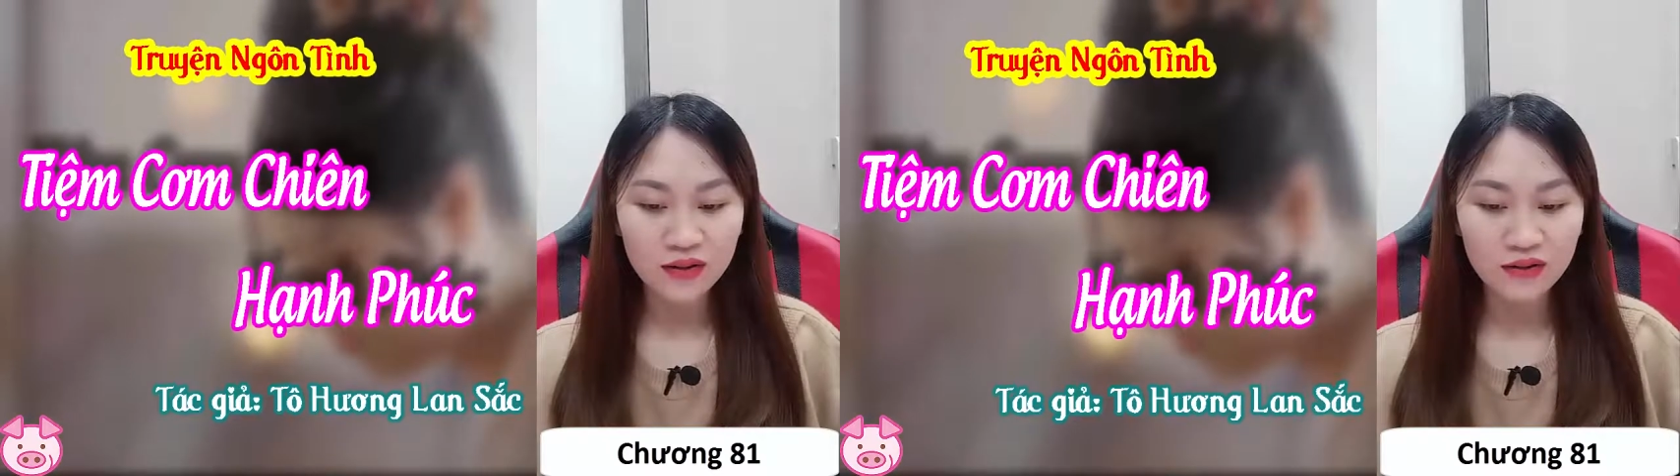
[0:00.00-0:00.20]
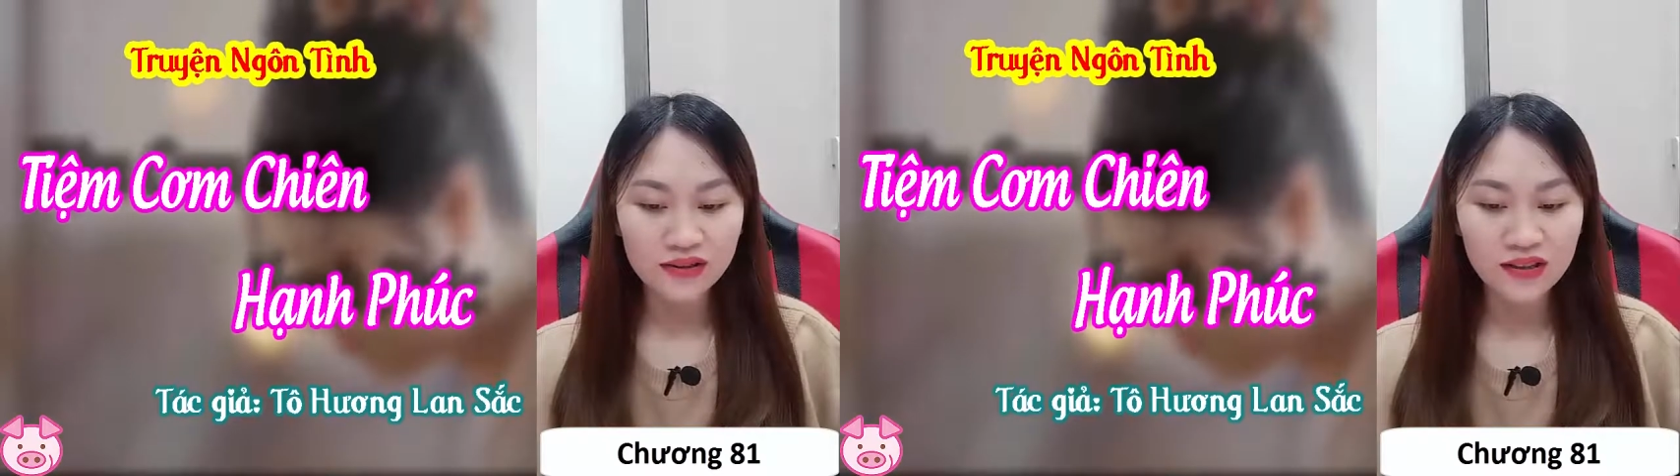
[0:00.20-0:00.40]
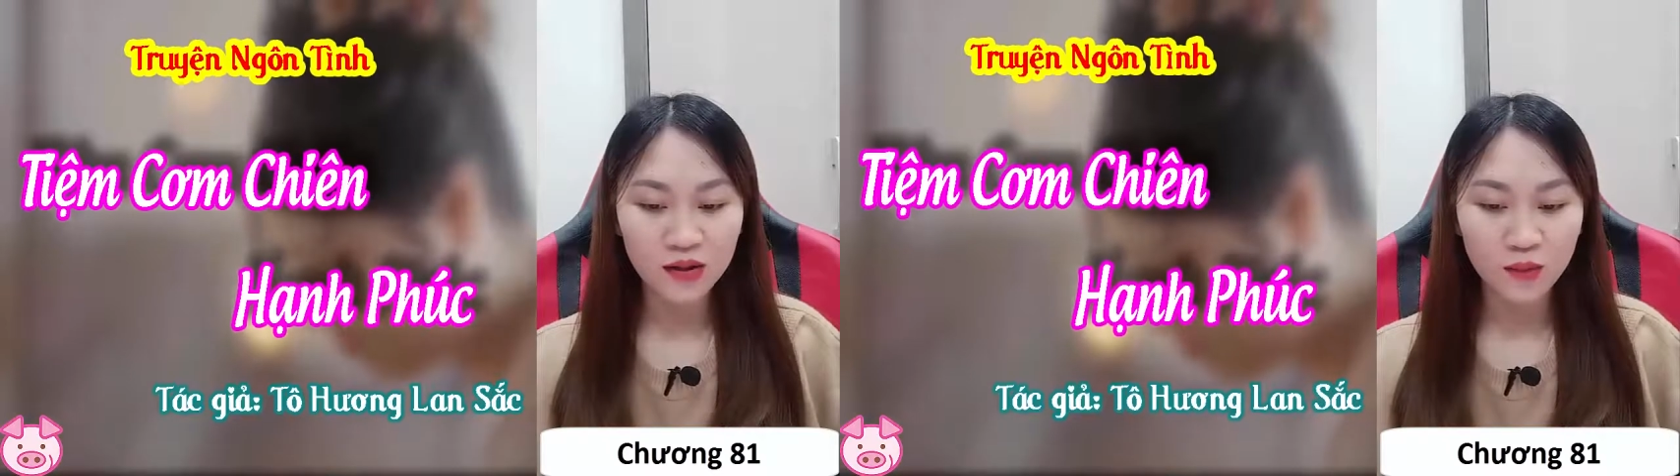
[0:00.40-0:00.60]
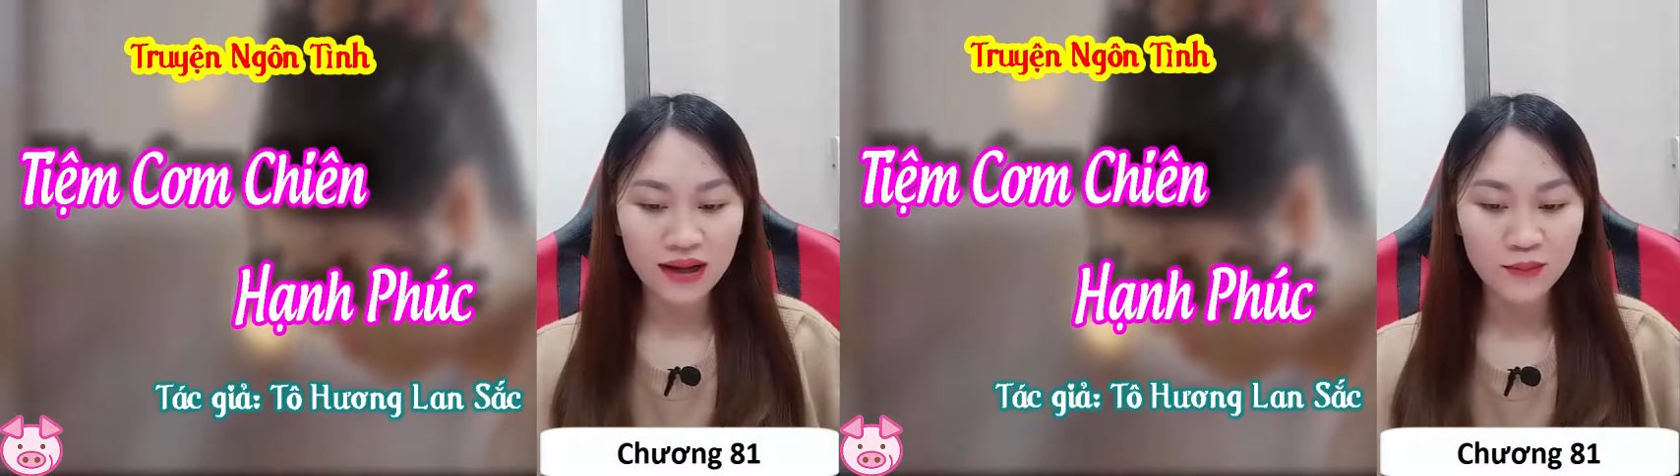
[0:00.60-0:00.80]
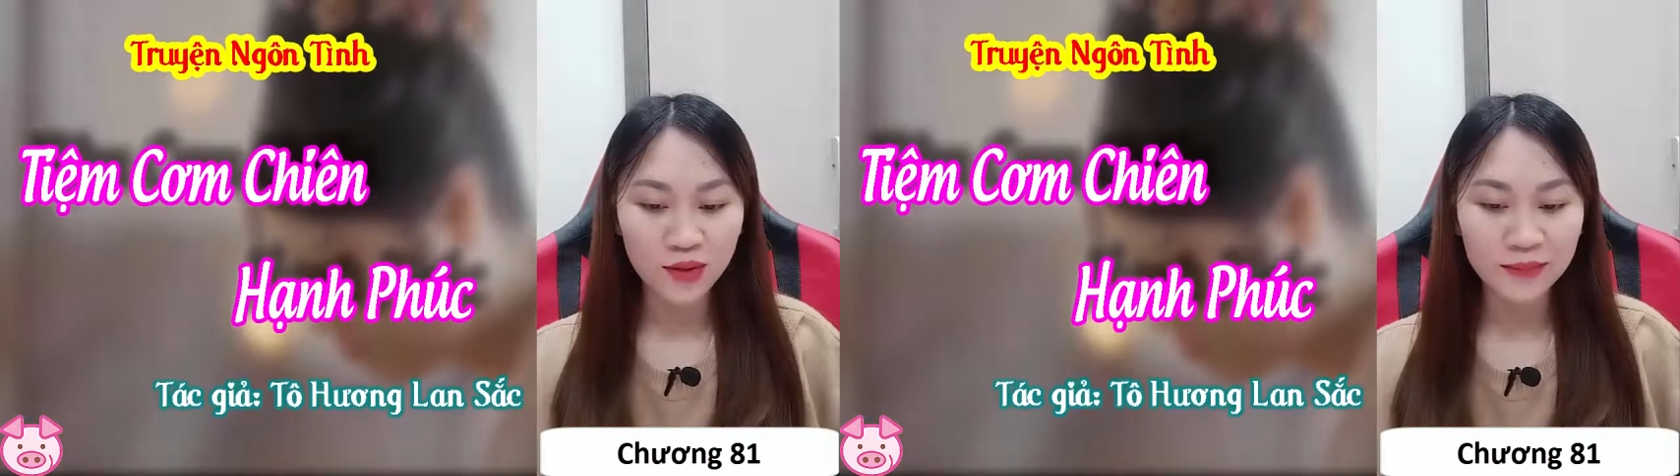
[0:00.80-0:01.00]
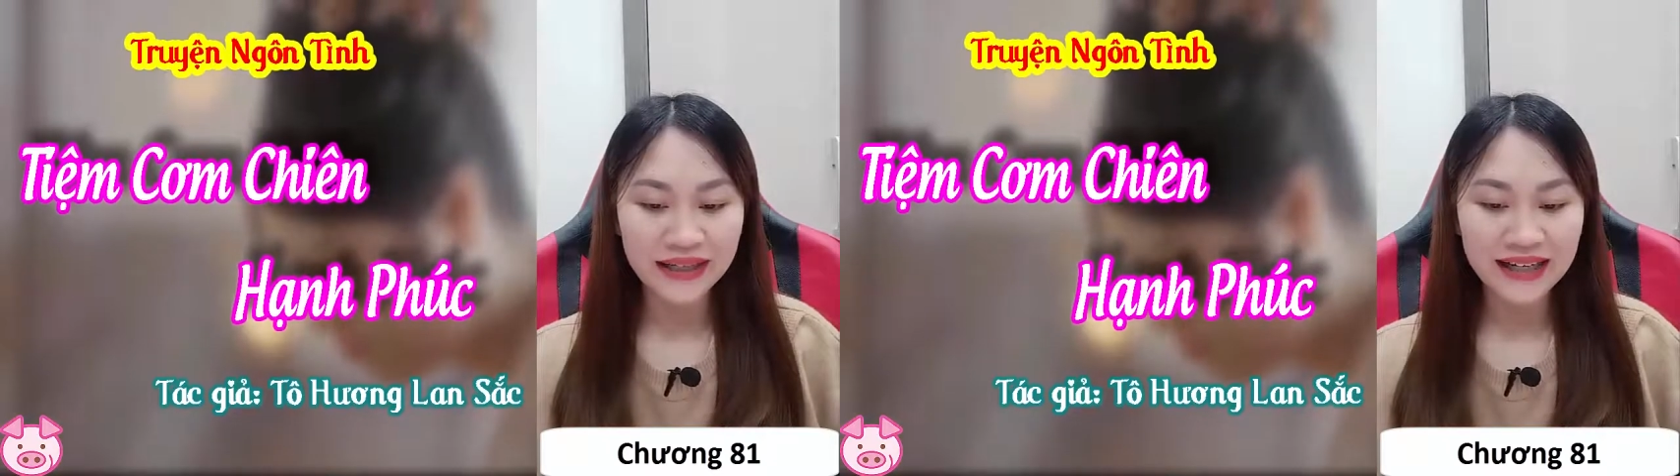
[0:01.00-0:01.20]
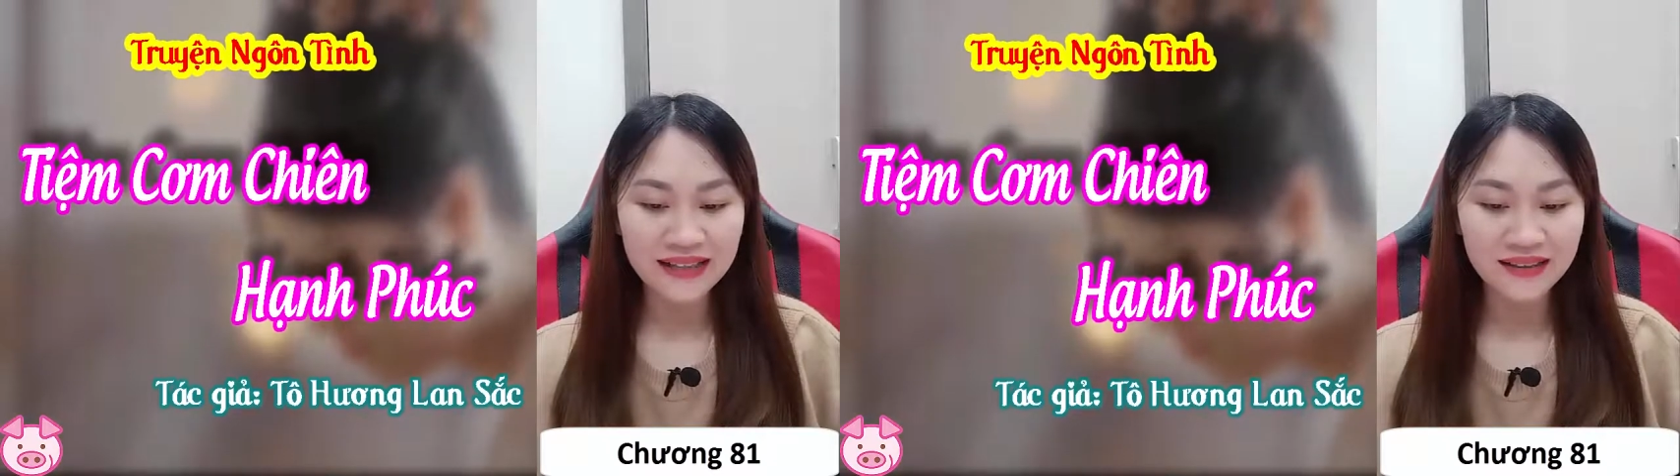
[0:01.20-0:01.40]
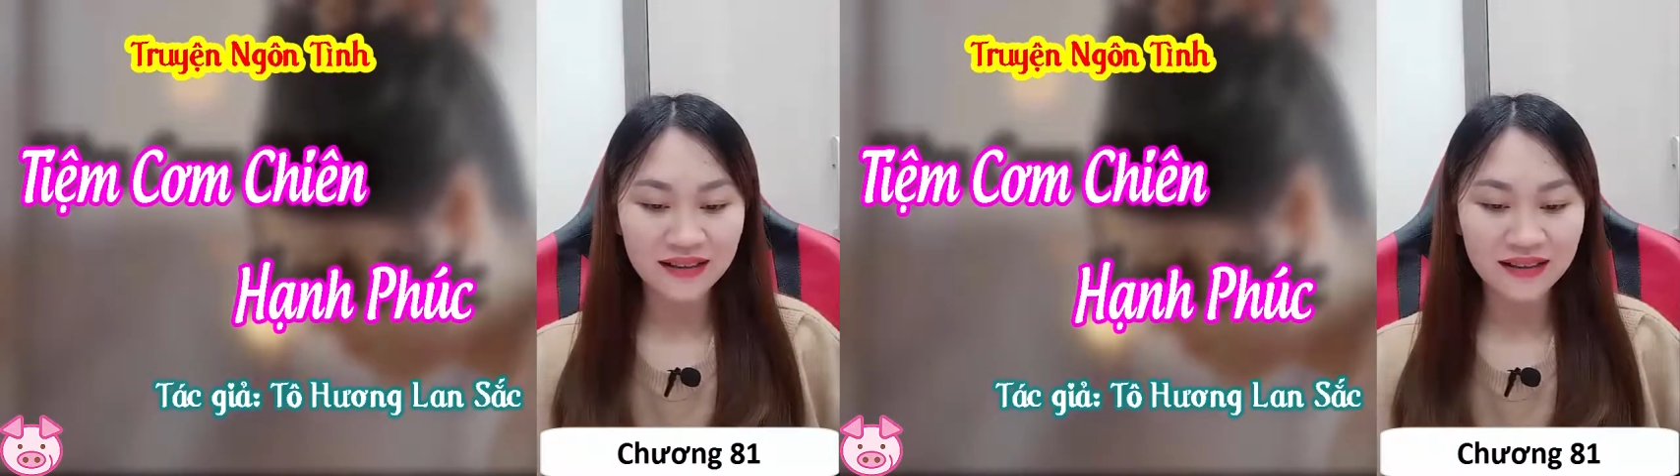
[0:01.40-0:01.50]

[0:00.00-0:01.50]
Cô rửa qua bồn bên cạnh rửa